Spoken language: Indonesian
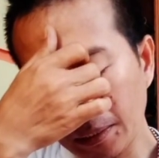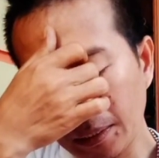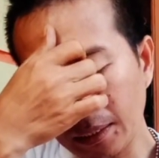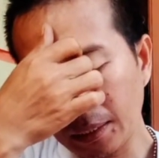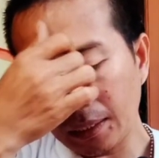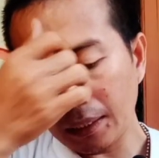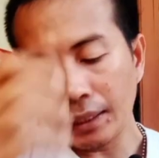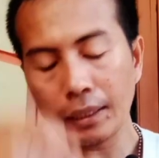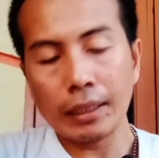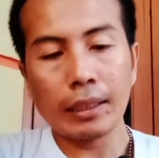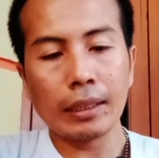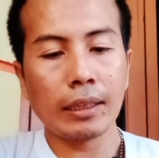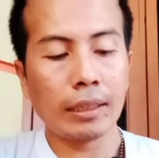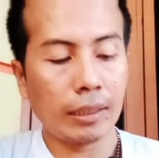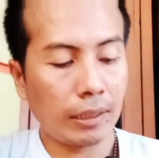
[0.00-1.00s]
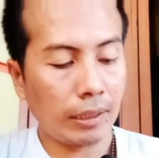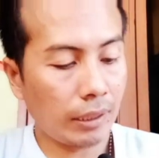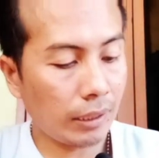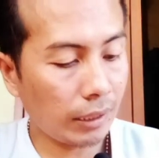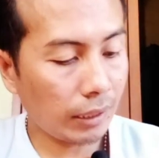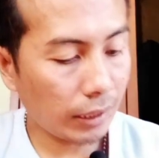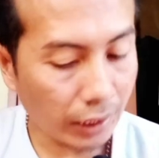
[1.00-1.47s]
uh,
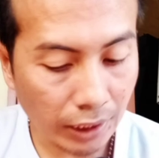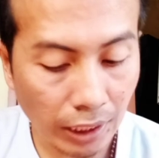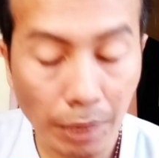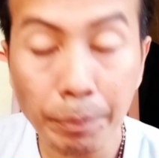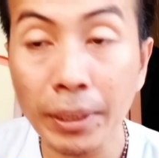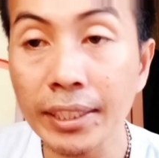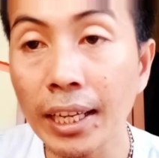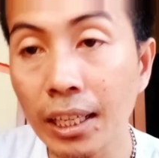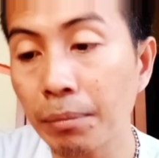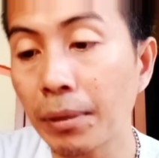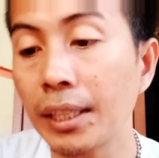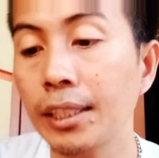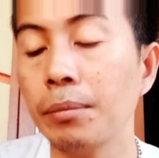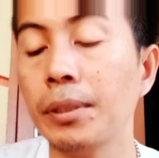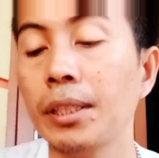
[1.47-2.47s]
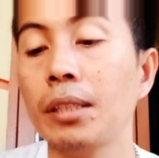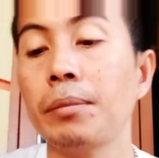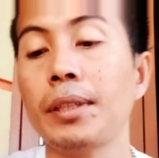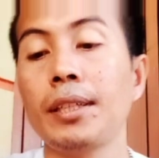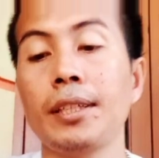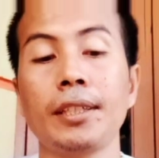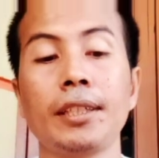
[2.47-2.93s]
kita pasang kembali
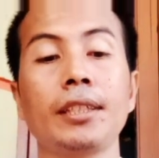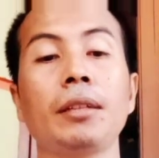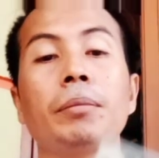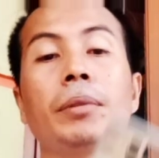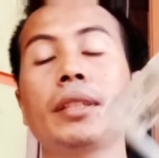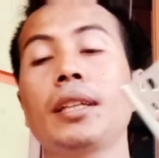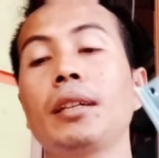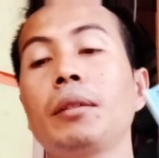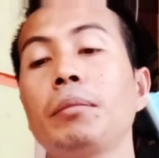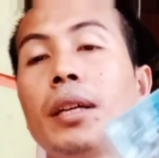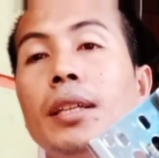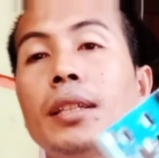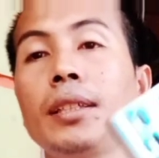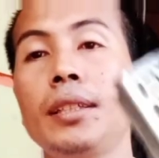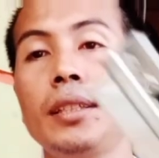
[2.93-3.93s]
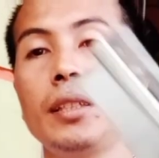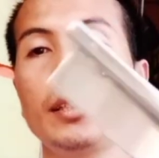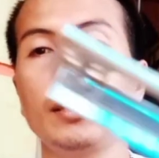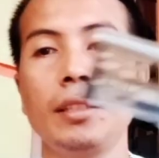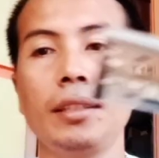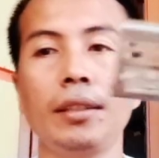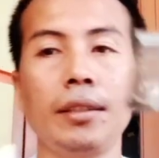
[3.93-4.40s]
teman-teman kita pasang kembali
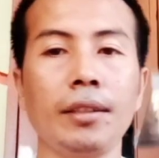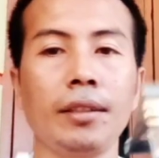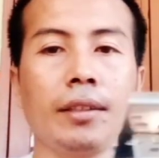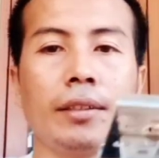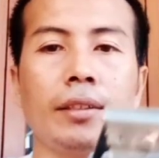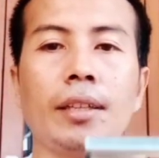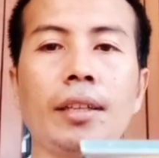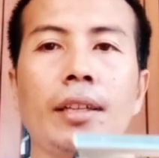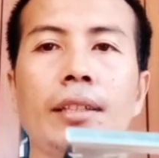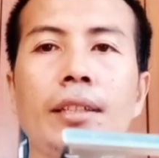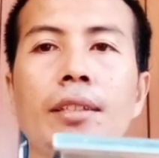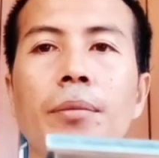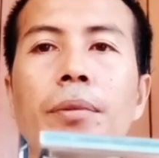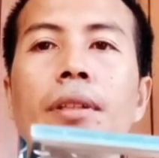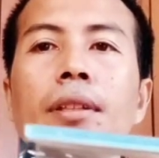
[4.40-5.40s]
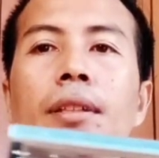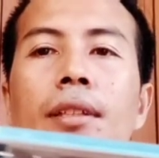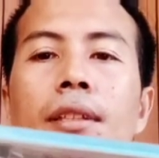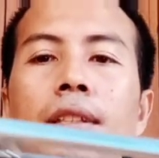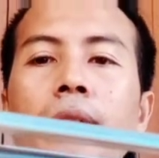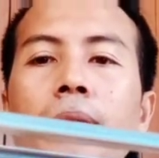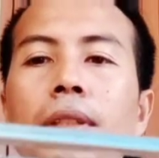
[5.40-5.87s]
caranya seperti
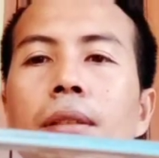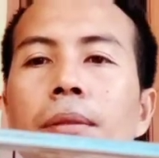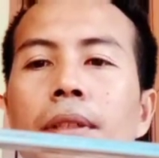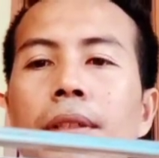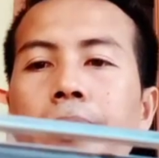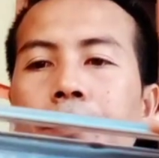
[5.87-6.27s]
ini teman-teman